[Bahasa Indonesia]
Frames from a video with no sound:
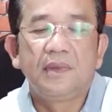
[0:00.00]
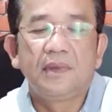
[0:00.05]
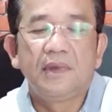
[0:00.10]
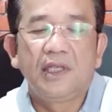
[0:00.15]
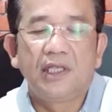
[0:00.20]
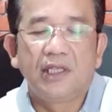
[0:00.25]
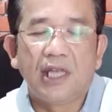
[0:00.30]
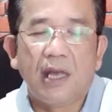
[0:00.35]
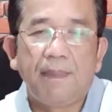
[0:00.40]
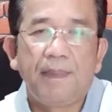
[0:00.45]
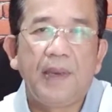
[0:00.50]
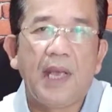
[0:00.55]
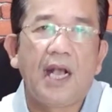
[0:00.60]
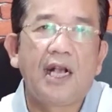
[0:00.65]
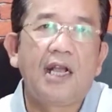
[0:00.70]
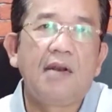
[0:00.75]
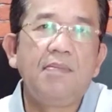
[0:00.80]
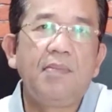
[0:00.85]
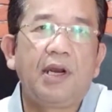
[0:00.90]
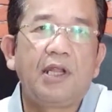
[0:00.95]
tetapi
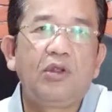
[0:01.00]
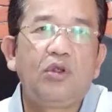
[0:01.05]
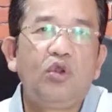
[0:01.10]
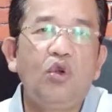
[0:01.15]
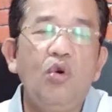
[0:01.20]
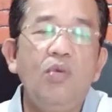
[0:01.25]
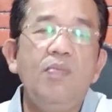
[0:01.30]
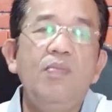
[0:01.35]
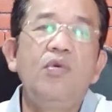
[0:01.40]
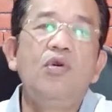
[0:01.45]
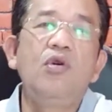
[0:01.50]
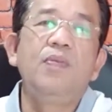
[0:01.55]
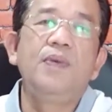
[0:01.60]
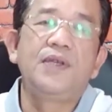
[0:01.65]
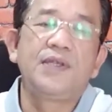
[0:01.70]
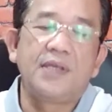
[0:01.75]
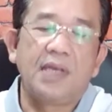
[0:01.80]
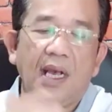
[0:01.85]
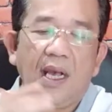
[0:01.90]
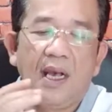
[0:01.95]
akan bertumbuh
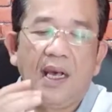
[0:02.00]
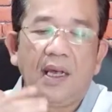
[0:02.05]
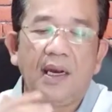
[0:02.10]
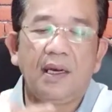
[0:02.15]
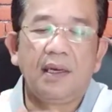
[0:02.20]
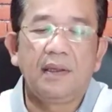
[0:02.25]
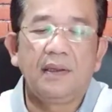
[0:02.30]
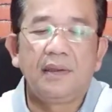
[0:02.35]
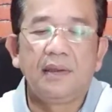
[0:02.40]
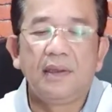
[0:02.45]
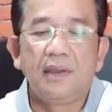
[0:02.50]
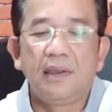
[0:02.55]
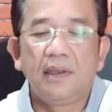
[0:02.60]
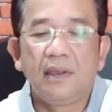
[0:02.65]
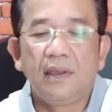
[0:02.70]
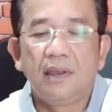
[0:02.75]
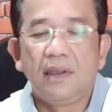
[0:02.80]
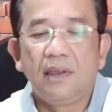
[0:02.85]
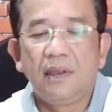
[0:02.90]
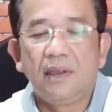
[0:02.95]
besar
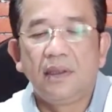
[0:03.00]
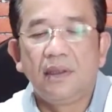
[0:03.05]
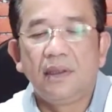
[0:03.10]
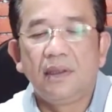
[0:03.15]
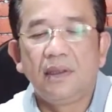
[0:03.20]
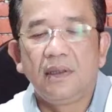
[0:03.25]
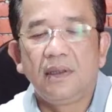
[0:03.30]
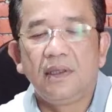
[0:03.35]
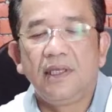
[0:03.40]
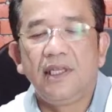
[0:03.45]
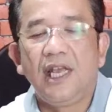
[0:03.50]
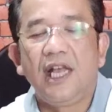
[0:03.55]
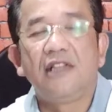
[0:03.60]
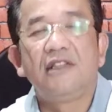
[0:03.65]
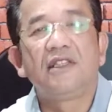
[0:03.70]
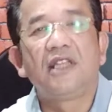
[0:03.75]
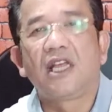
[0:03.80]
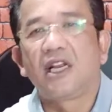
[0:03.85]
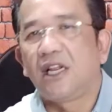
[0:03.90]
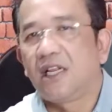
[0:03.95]
di
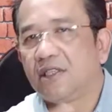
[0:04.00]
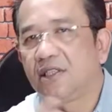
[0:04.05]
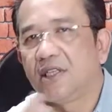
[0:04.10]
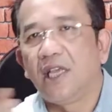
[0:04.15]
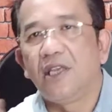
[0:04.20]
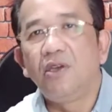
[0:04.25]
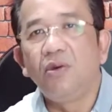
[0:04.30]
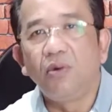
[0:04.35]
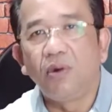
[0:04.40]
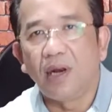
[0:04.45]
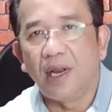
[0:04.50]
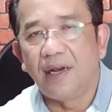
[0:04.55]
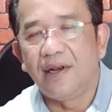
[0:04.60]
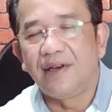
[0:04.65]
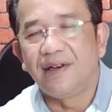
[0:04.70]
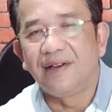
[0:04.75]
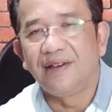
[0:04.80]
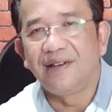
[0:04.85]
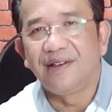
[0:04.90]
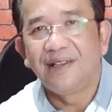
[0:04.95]
antara sayuran.
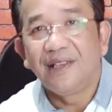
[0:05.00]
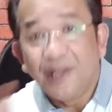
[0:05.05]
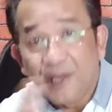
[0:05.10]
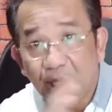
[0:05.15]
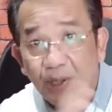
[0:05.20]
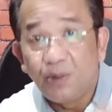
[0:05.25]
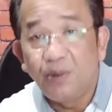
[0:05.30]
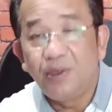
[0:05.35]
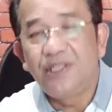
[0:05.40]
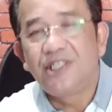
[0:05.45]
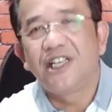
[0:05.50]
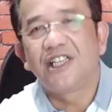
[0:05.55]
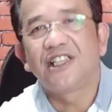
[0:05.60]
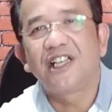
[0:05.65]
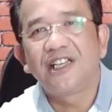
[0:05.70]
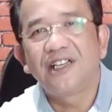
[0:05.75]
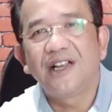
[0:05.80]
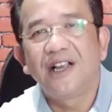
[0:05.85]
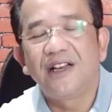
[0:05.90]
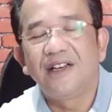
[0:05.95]
Itu
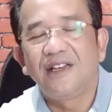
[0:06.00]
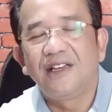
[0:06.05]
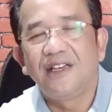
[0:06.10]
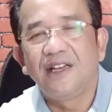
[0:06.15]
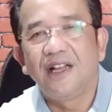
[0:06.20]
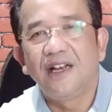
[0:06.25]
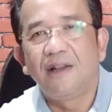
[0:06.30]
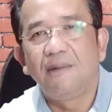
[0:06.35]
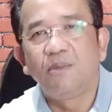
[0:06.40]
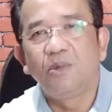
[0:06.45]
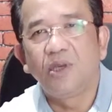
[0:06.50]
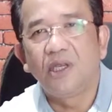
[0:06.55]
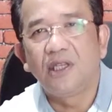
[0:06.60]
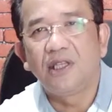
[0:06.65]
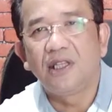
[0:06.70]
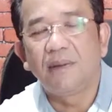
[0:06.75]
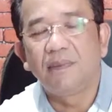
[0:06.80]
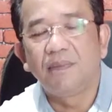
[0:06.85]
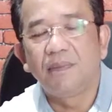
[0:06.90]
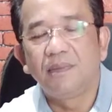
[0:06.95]
dicatatkan di dalam
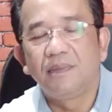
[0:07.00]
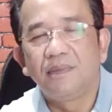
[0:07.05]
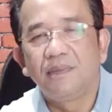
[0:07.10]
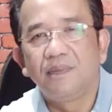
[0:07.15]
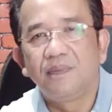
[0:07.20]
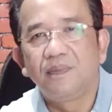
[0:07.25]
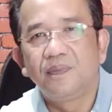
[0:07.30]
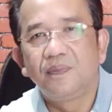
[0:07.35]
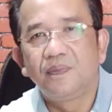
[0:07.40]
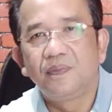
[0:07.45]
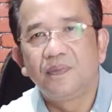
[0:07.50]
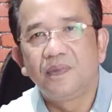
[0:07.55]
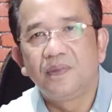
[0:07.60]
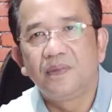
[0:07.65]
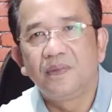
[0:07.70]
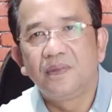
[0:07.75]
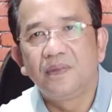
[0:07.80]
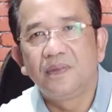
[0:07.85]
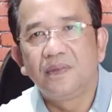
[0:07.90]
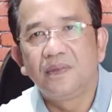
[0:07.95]
kitab
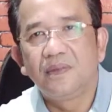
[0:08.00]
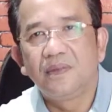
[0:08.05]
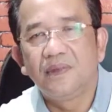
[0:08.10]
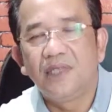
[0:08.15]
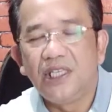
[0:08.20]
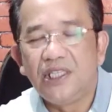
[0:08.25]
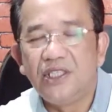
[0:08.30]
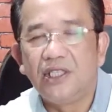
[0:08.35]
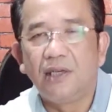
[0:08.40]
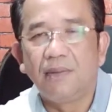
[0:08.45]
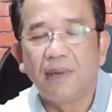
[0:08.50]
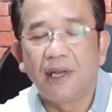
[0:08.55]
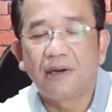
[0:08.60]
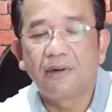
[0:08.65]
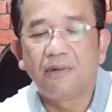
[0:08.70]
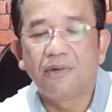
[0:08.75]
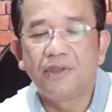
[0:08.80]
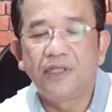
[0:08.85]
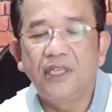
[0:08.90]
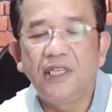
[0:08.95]
Injil
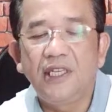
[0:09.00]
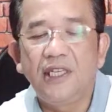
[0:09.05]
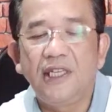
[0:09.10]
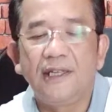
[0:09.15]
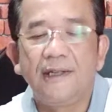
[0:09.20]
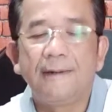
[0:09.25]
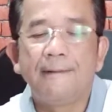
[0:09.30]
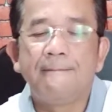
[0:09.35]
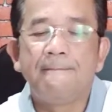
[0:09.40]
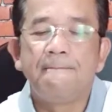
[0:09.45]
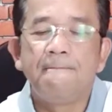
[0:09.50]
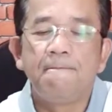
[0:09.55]
Markus ini.